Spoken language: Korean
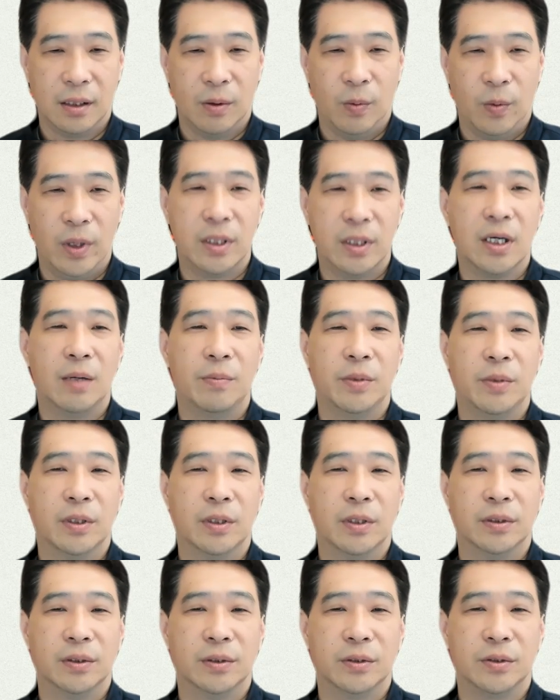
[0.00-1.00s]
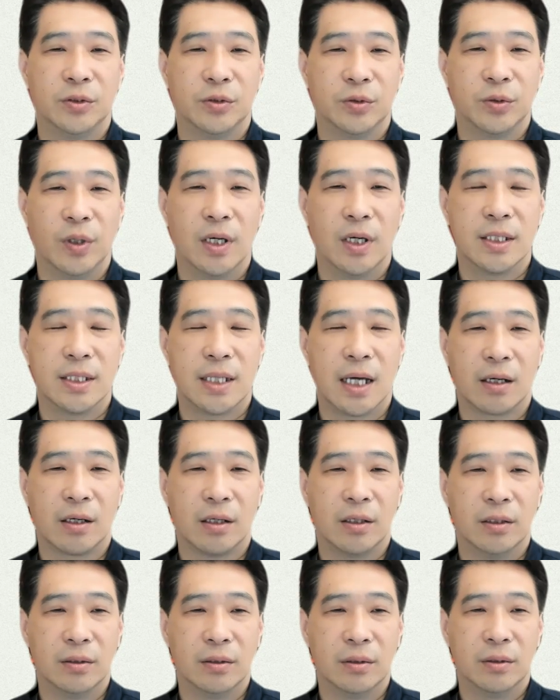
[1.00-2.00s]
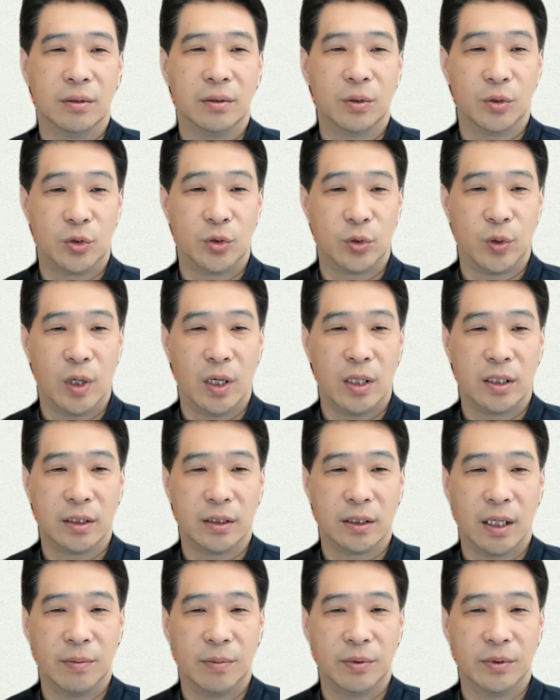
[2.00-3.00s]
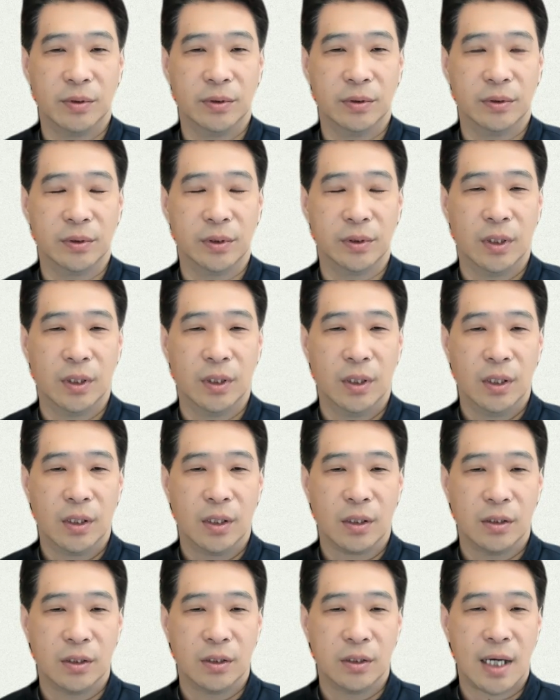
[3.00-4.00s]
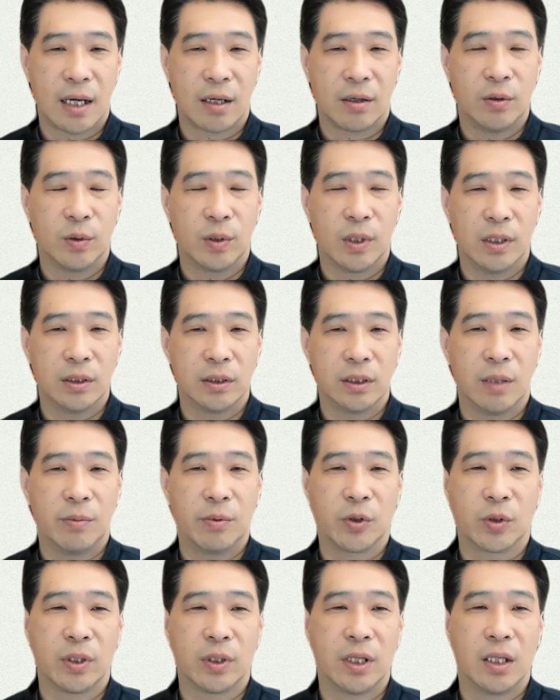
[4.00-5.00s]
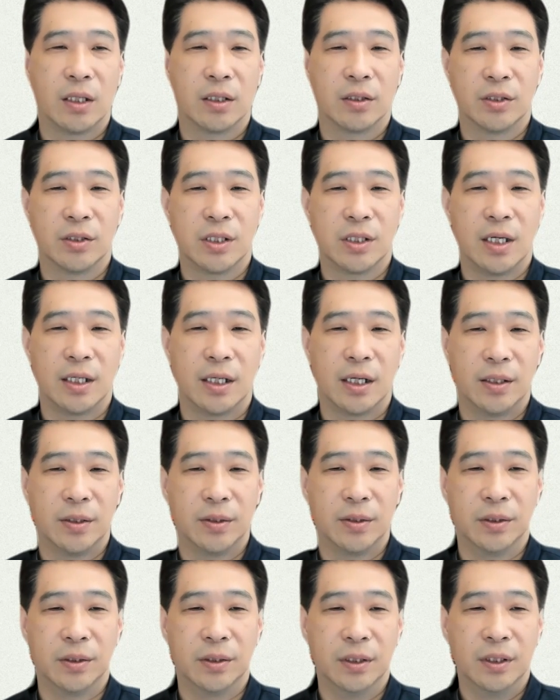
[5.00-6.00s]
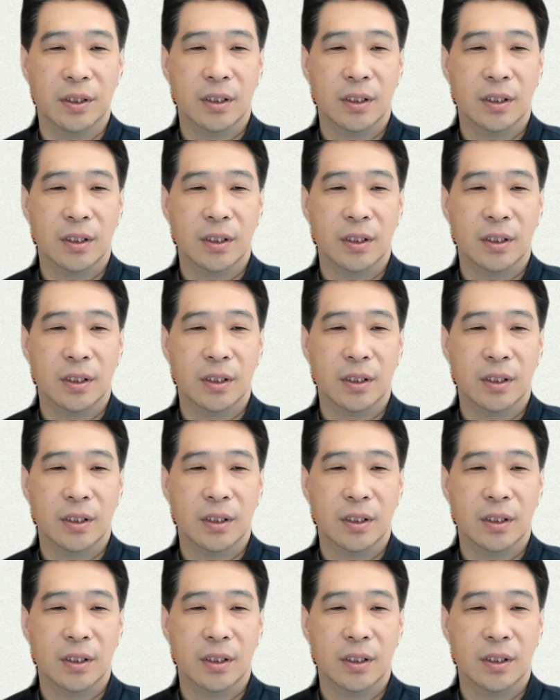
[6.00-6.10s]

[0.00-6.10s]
왜냐하면 중요한 사건 또 중요한 응답은 그 사건과 응답을 끝나는 것이 아니라요.